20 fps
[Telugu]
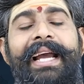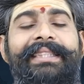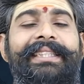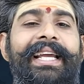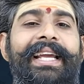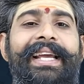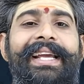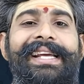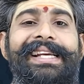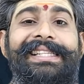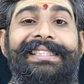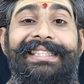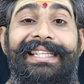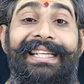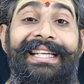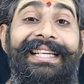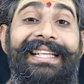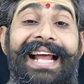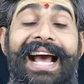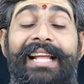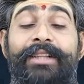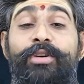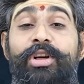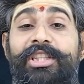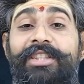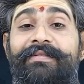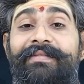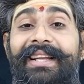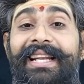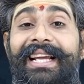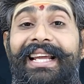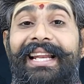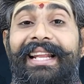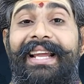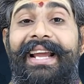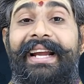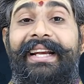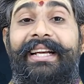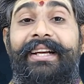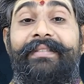అయితే శనిగ్రహ దోషం వల్ల
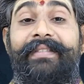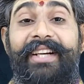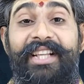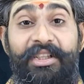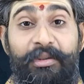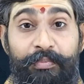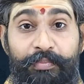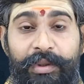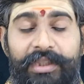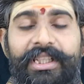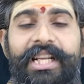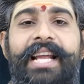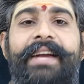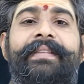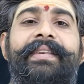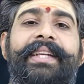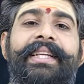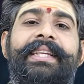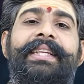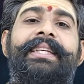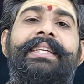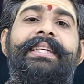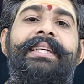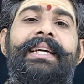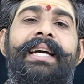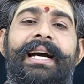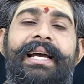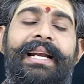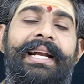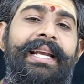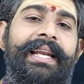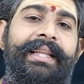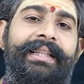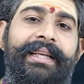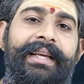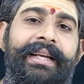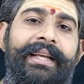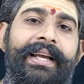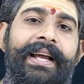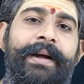కలిగేటటువంటి ఇబ్బందులు ఏమిటి
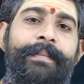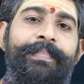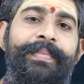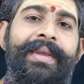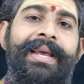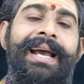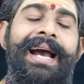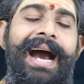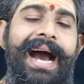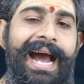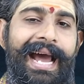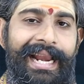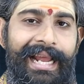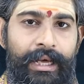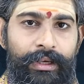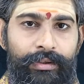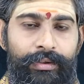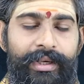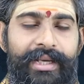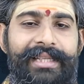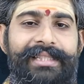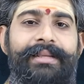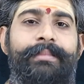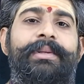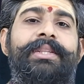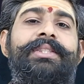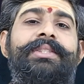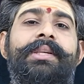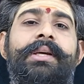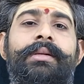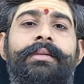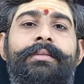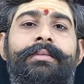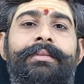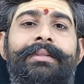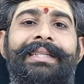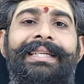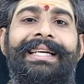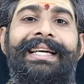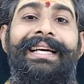అన్నట్లయితే కనుక అనారోగ్య సమస్యలు
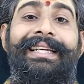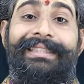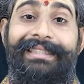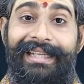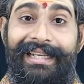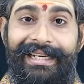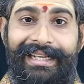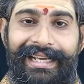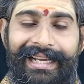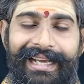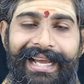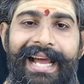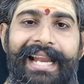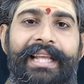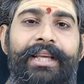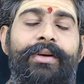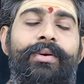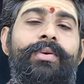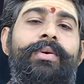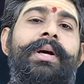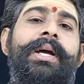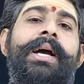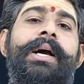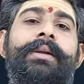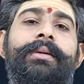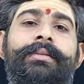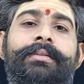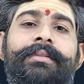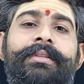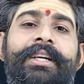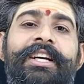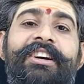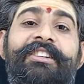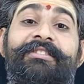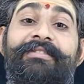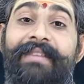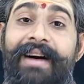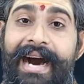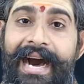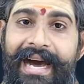దీర్ఘకాలిక రోగాలు
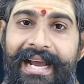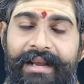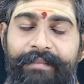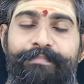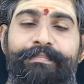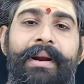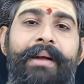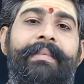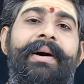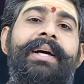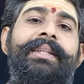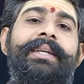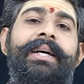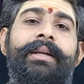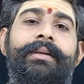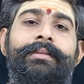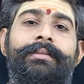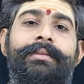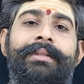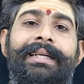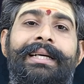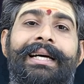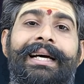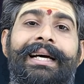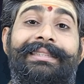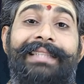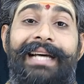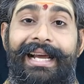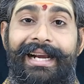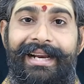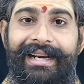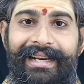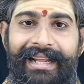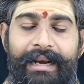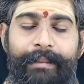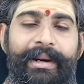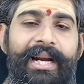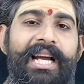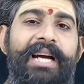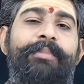వాహన ప్రమాదాలు ధనం
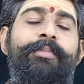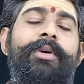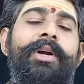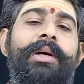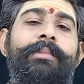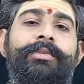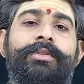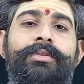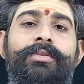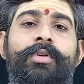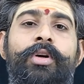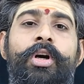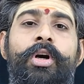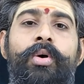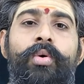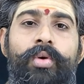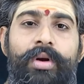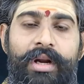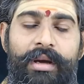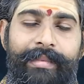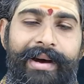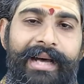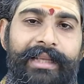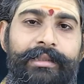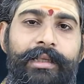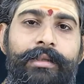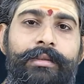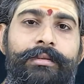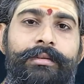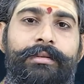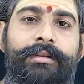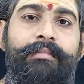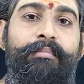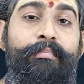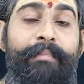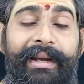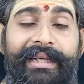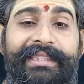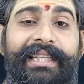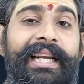నిలబడకపోవడము రుణబాధలు
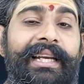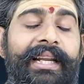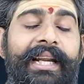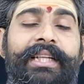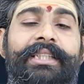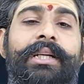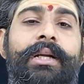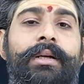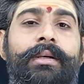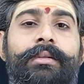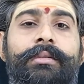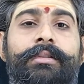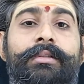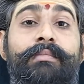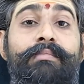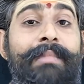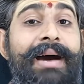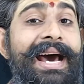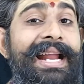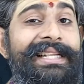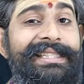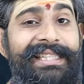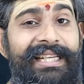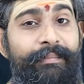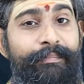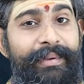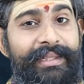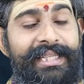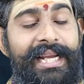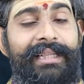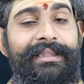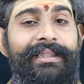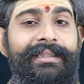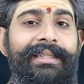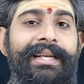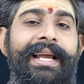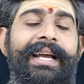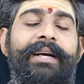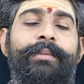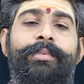మెంటల్ టెన్షన్లు మానసిక
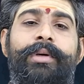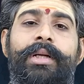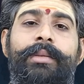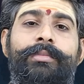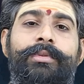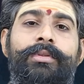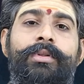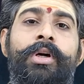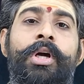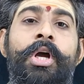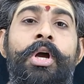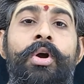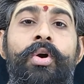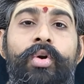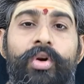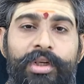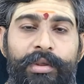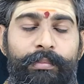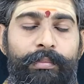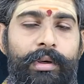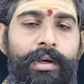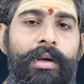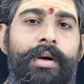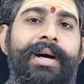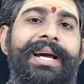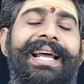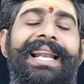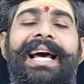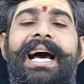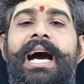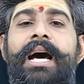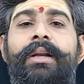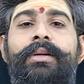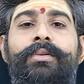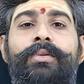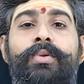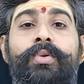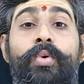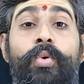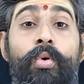ప్రశాంతత లేకపోవడము కుటుంబంలో
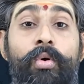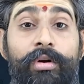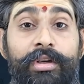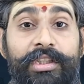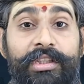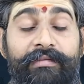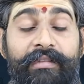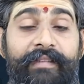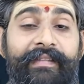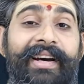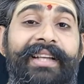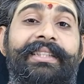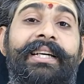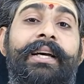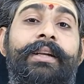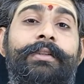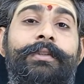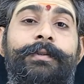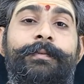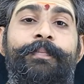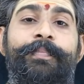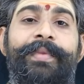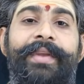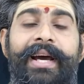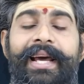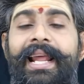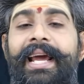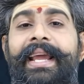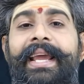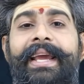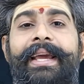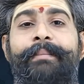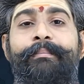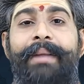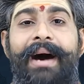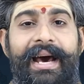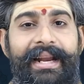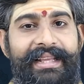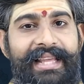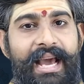కలహాలు కోర్టు వివాదాలు అలాగే
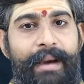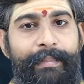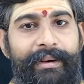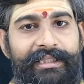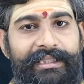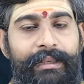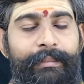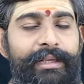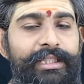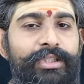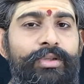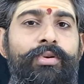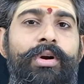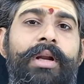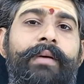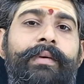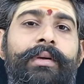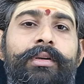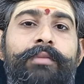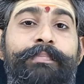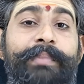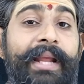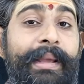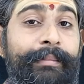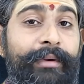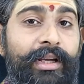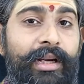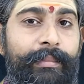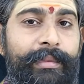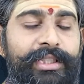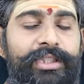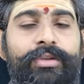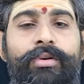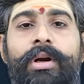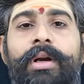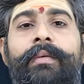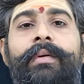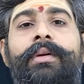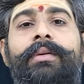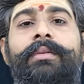భార్యాభర్తల మధ్య గొడవలు ప్రేమికుల మధ్య
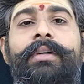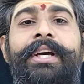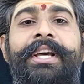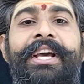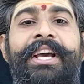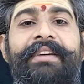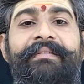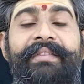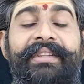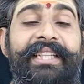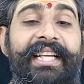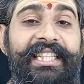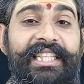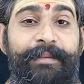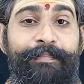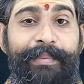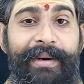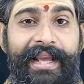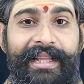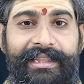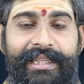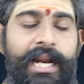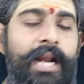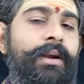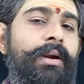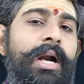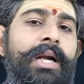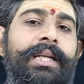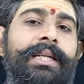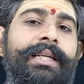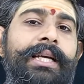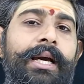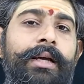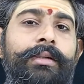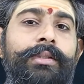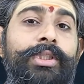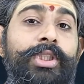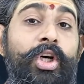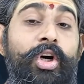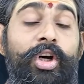గొడవలు విదేశీ ప్రయత్నాలు
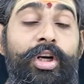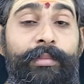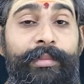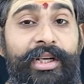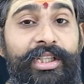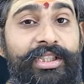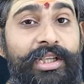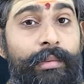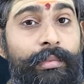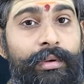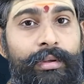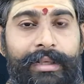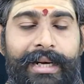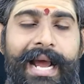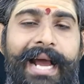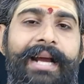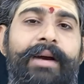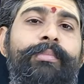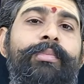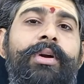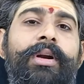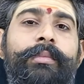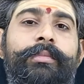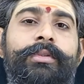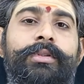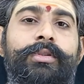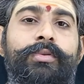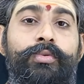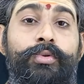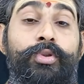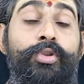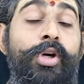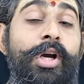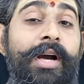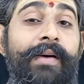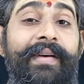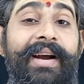ఆటంకాలు గవర్నమెంట్ జాబులు రాకపోవడము ఉద్యోగ